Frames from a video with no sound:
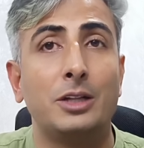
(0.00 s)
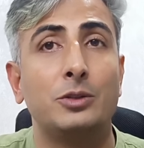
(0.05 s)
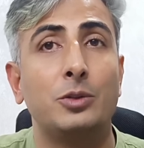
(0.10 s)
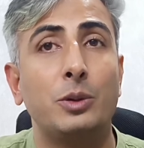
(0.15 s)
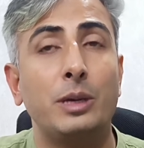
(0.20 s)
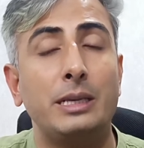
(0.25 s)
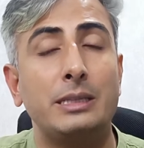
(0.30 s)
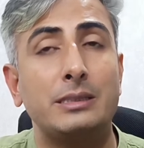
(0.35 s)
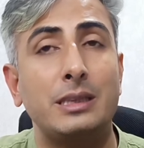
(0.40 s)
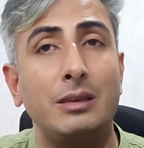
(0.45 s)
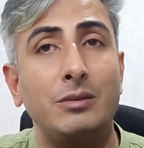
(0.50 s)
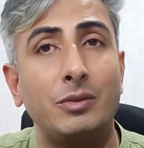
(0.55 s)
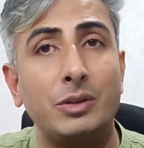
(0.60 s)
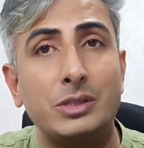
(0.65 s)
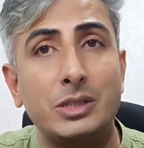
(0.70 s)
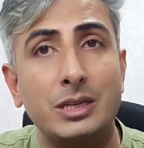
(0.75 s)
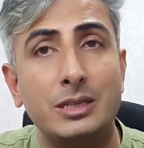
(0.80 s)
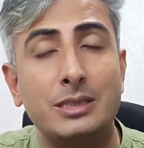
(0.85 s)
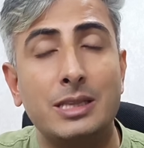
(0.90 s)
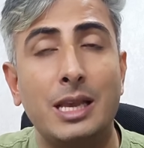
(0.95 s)
तो इसकी
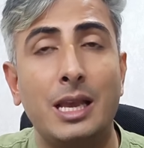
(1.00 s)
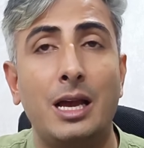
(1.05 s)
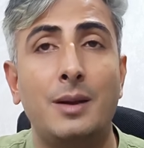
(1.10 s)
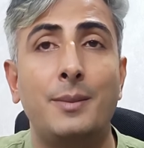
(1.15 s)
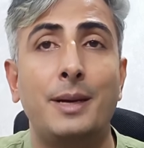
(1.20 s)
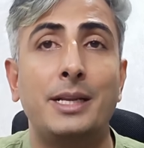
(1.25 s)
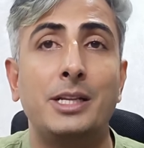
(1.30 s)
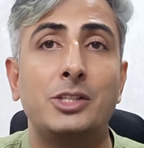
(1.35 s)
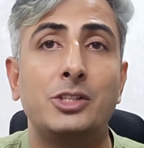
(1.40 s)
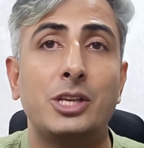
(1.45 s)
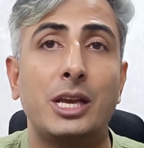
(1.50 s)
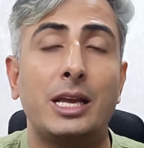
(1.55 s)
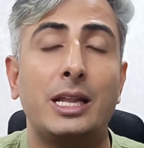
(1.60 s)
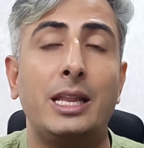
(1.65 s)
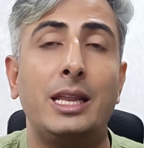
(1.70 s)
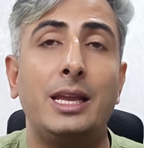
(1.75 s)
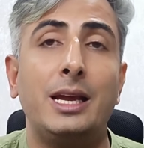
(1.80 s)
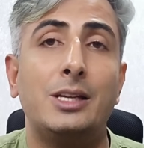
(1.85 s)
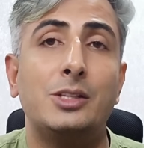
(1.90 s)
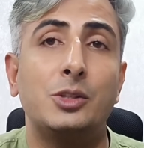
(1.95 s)
वजह से हमारे
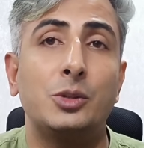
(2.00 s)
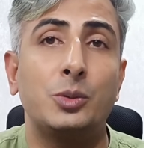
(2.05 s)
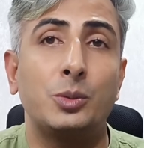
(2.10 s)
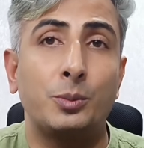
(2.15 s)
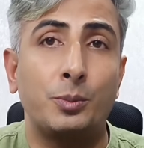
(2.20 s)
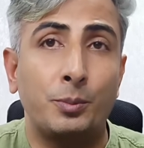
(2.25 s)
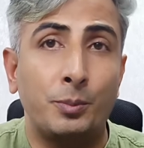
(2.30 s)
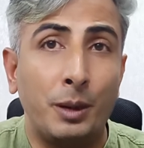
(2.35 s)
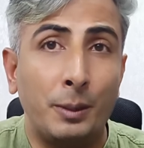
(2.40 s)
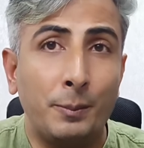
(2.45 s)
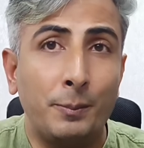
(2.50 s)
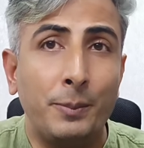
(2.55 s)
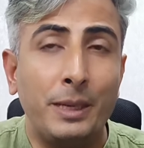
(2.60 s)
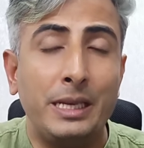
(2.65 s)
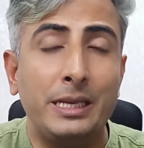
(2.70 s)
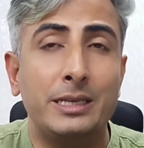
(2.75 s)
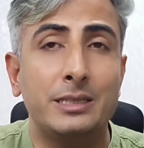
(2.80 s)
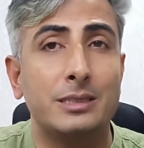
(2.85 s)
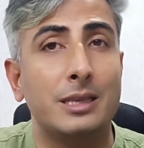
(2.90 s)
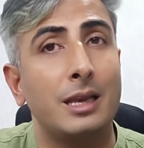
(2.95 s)
चेहरे का जो
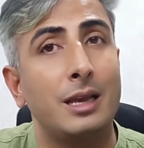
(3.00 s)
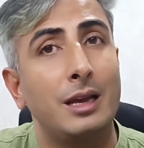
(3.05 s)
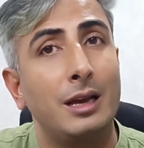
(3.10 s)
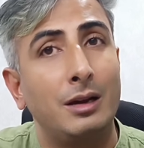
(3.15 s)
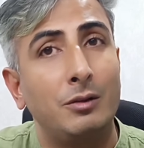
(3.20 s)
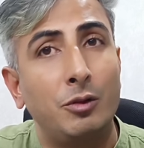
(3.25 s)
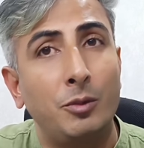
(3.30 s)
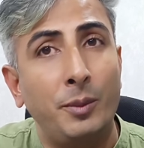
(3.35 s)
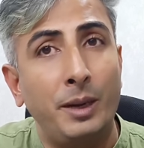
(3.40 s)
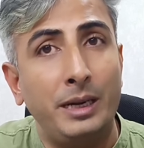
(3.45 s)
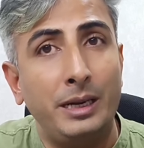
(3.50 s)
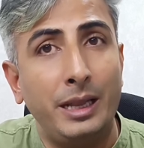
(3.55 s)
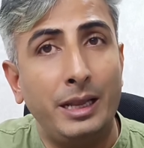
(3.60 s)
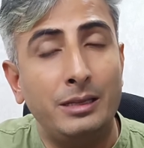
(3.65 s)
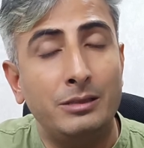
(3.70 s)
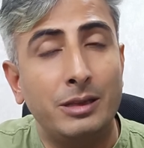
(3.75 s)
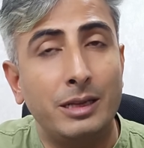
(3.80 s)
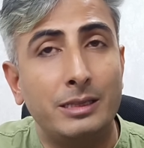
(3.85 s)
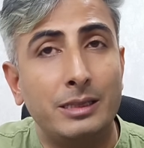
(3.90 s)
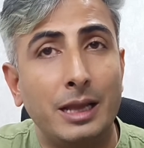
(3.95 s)
प्लम्पीनेस है वो
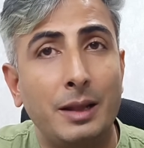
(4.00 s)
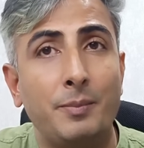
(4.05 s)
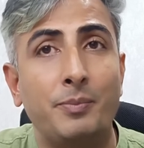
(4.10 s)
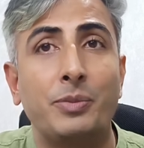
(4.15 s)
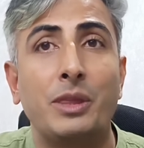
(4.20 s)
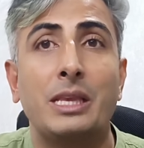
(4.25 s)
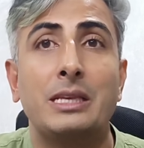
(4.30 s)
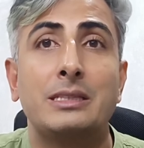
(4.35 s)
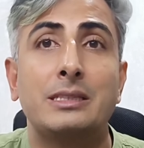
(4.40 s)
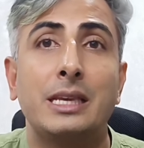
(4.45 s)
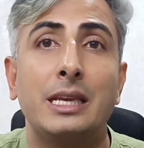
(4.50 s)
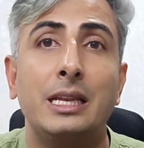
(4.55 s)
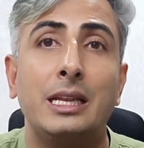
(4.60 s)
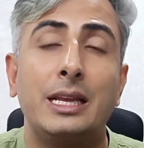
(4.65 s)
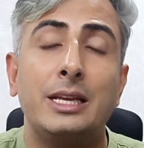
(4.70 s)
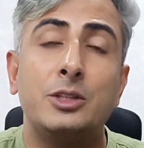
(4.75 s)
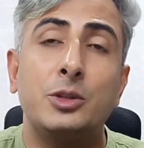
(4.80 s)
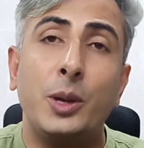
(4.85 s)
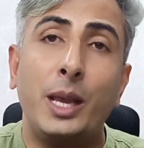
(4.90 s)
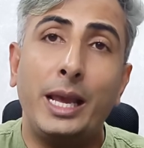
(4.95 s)
मेंटेन रहता है स्किन
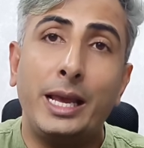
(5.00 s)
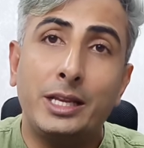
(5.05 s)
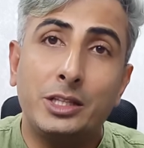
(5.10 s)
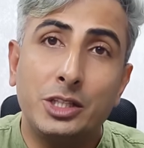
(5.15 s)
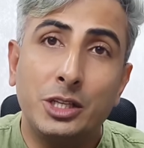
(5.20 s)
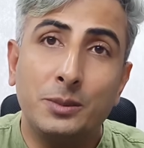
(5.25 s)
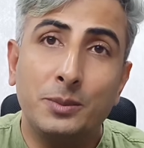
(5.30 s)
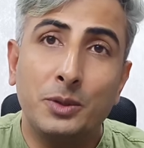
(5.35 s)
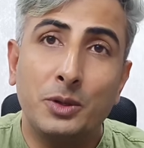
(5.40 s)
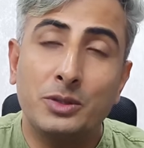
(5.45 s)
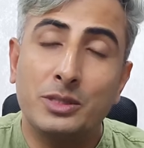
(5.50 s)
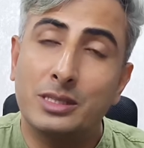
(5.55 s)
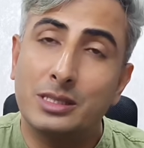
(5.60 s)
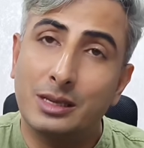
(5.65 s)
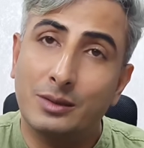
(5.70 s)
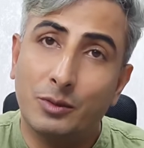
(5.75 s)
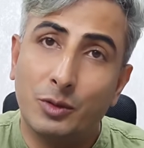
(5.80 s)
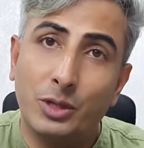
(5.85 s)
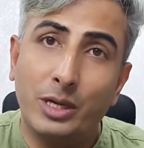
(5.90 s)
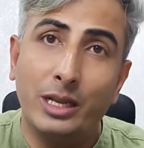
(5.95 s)
की जो एजिंग प्रोसेस
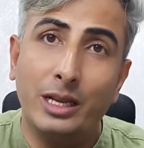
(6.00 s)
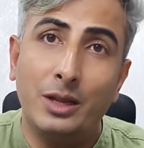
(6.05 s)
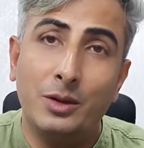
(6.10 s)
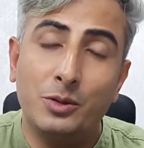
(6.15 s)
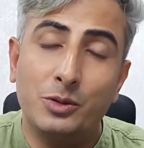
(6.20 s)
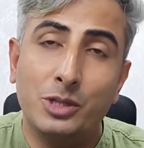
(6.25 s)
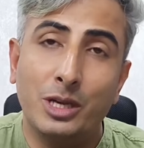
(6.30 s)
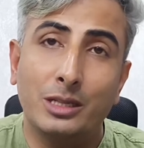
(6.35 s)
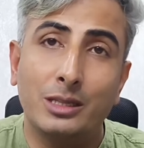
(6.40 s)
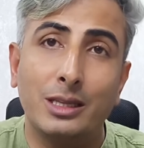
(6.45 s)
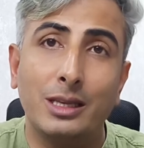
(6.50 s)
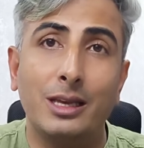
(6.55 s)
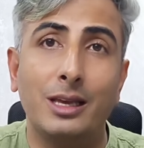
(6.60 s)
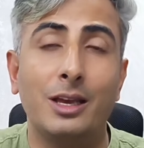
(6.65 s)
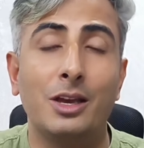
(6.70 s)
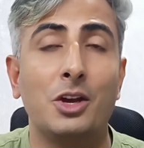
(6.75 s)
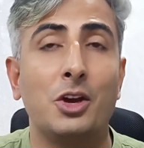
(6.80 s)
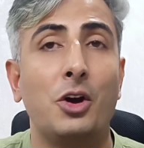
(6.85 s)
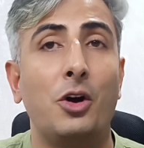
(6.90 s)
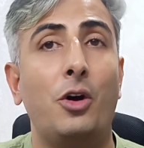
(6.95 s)
है वो डिले हो जाती
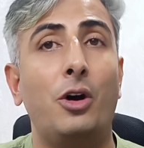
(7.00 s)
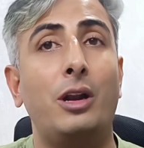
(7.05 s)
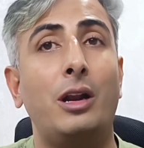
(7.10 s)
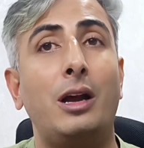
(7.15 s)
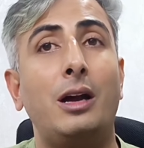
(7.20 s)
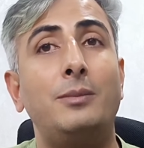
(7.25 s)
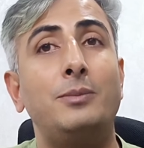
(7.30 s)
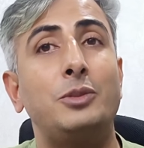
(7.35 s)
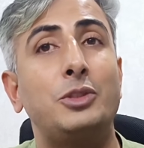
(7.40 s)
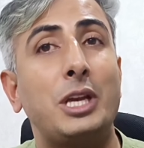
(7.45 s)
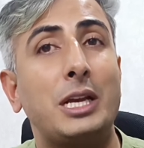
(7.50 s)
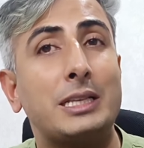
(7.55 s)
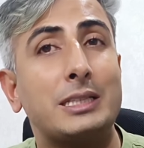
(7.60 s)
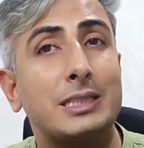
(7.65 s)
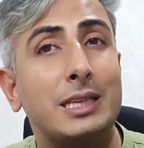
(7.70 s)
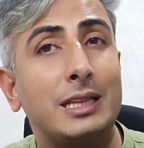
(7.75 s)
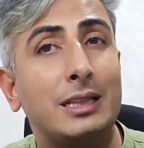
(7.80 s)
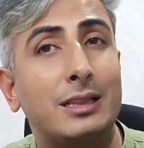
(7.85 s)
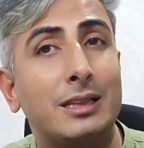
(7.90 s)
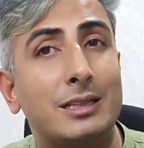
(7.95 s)
है और हम
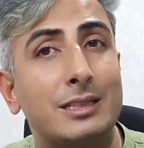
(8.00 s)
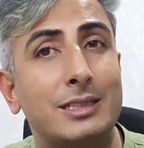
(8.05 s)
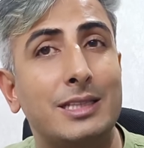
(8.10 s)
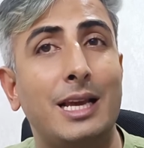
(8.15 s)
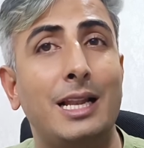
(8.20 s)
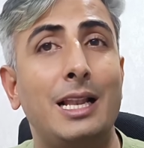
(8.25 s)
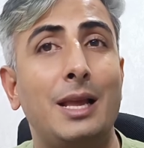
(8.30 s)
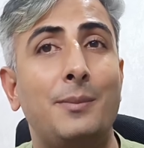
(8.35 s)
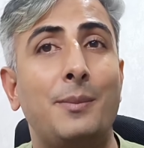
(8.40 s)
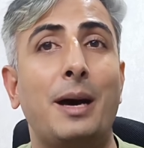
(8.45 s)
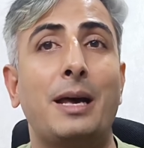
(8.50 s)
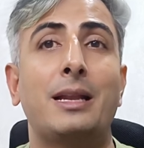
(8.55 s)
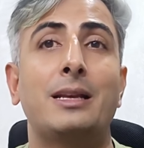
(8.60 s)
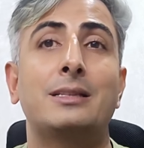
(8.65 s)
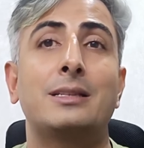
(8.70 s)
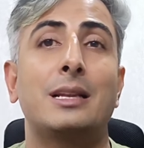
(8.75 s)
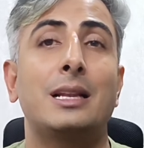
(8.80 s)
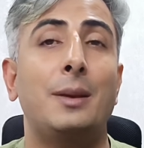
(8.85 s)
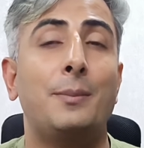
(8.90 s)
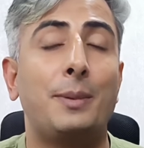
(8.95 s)
जैसे दस साल या बारह
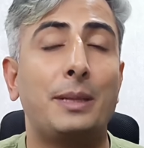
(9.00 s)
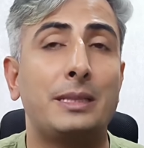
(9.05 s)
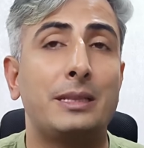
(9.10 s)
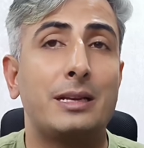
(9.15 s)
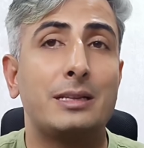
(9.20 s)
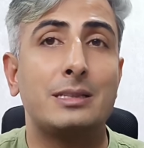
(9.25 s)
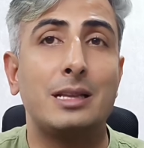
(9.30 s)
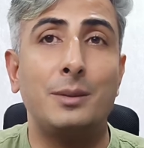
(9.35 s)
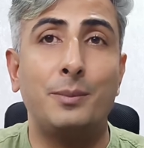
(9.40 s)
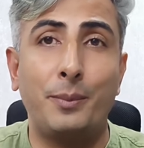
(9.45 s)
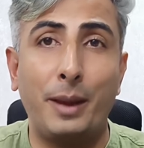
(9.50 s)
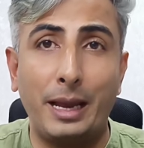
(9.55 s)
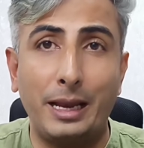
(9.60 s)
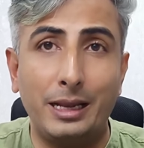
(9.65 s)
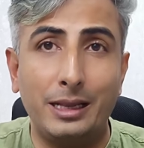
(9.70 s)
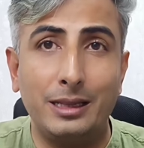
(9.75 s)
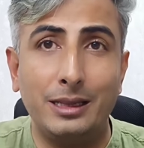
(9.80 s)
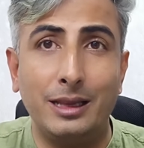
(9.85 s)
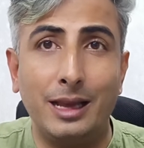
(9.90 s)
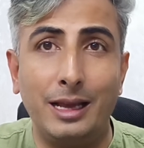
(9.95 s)
साल या पंद्रह साल
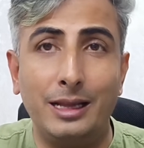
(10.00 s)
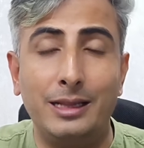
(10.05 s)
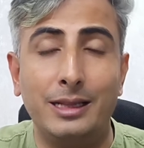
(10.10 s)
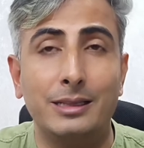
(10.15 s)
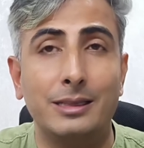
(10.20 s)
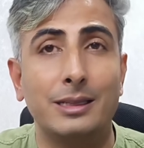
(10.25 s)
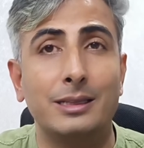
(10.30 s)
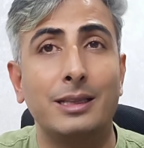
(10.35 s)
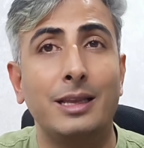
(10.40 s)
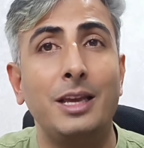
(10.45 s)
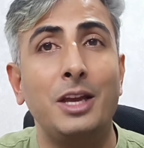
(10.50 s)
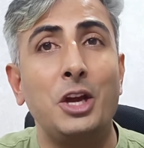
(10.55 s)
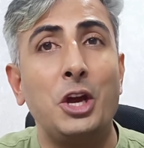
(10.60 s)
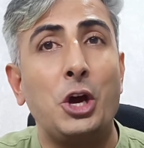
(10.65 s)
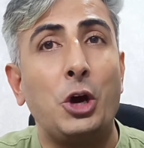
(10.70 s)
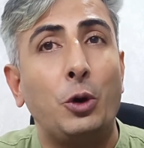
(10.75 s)
पहले दिखाई देते थे